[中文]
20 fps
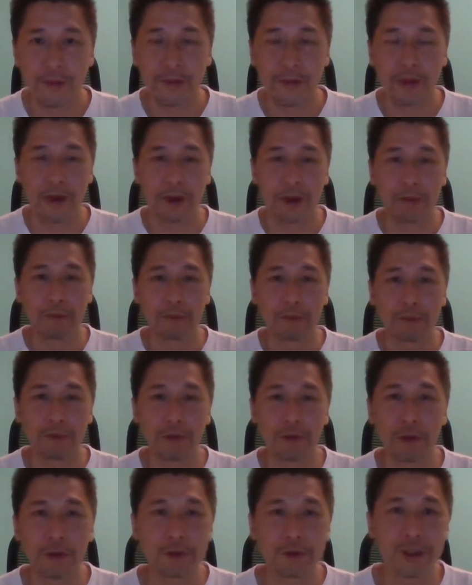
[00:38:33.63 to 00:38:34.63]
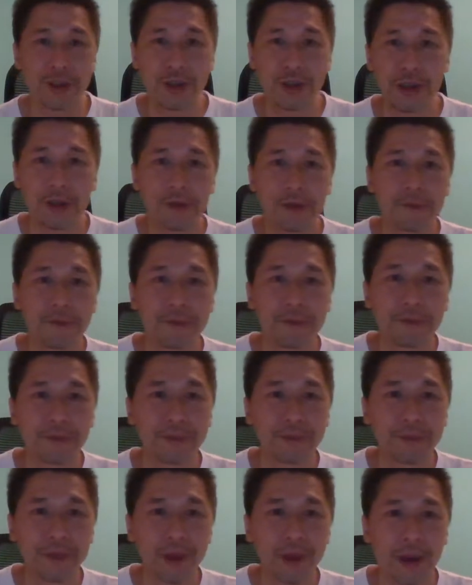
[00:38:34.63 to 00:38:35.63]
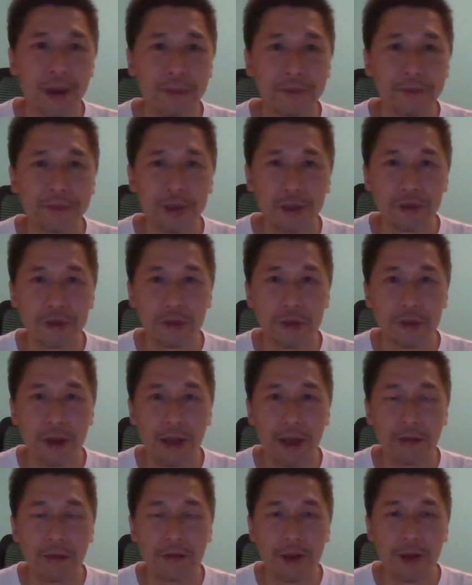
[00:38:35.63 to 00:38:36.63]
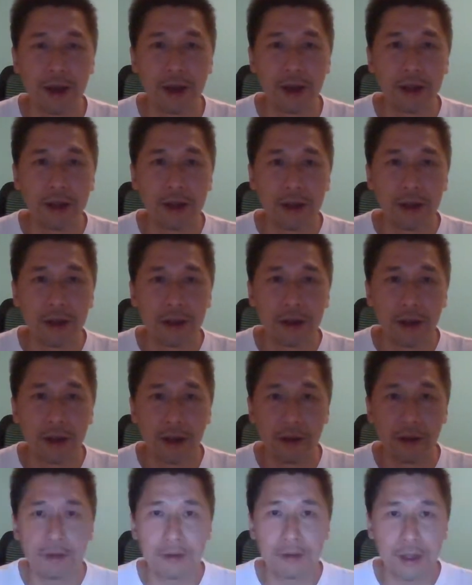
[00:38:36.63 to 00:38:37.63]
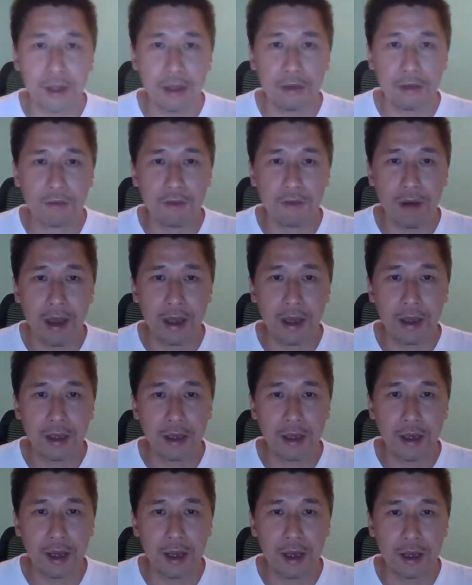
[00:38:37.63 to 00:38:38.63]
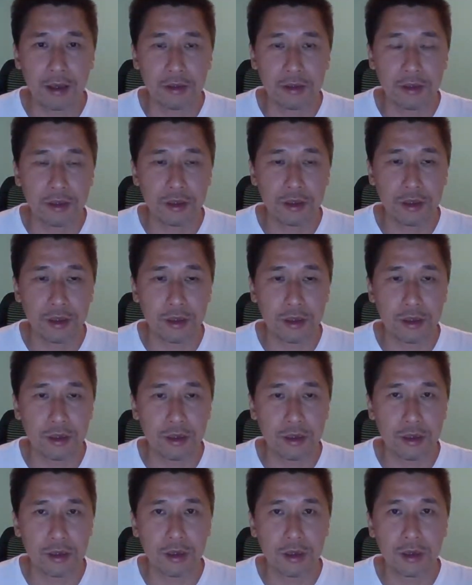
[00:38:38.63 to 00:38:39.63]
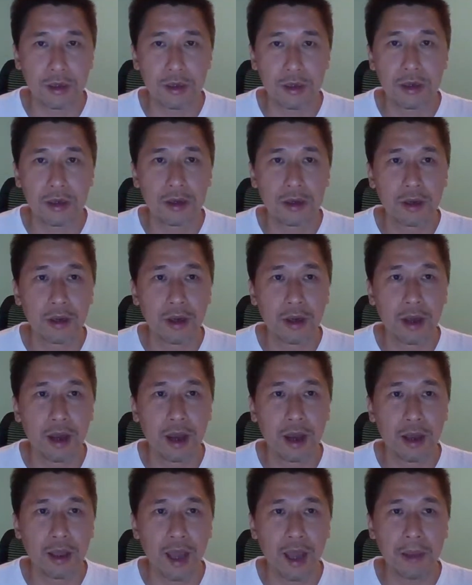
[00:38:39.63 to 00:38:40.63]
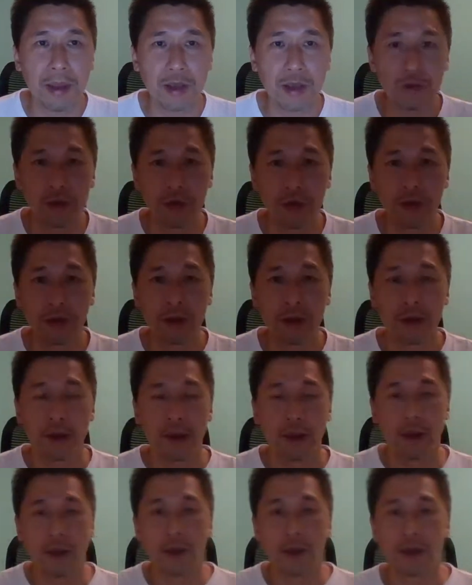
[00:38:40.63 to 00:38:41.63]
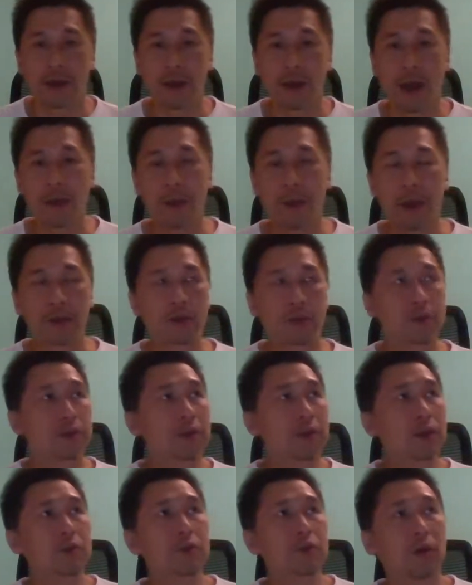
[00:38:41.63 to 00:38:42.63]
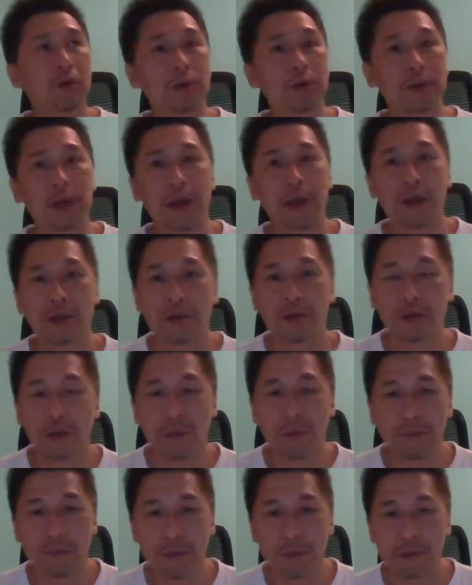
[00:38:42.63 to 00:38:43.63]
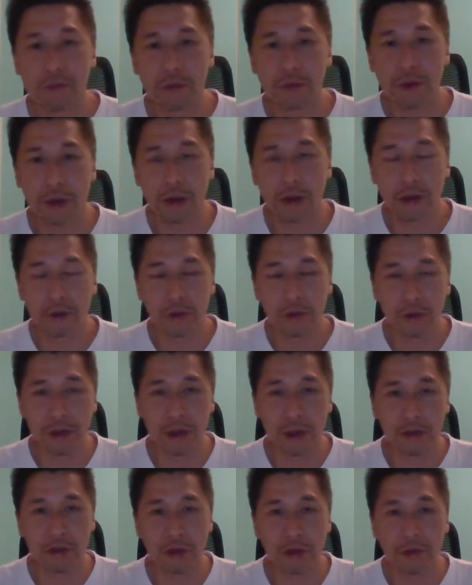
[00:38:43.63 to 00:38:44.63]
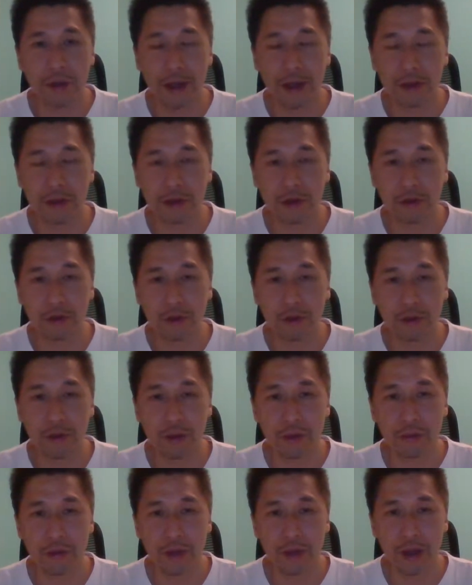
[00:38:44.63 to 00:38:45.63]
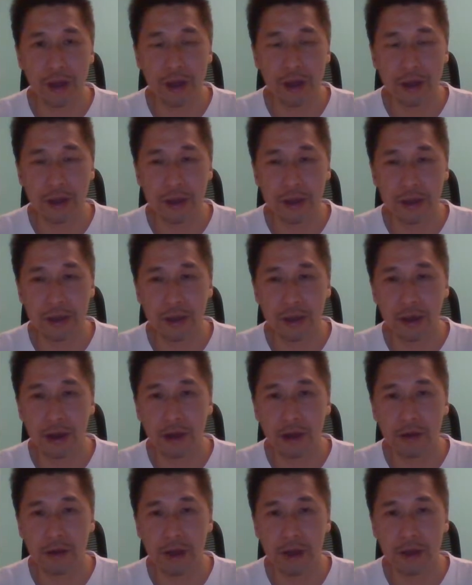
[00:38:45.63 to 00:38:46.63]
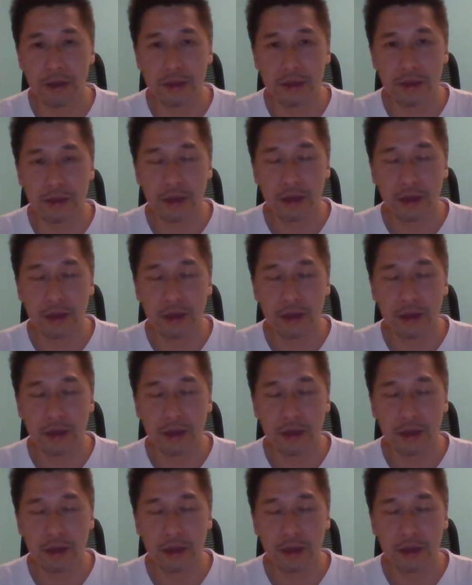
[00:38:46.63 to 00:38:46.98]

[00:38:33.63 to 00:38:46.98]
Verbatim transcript: 啊不够吸引啊，这是我的看法。然后另外一个是啊，亚马逊，亚马逊呢昨天宣布，呃，昨天收盘之后就宣布那个业绩，然后呢，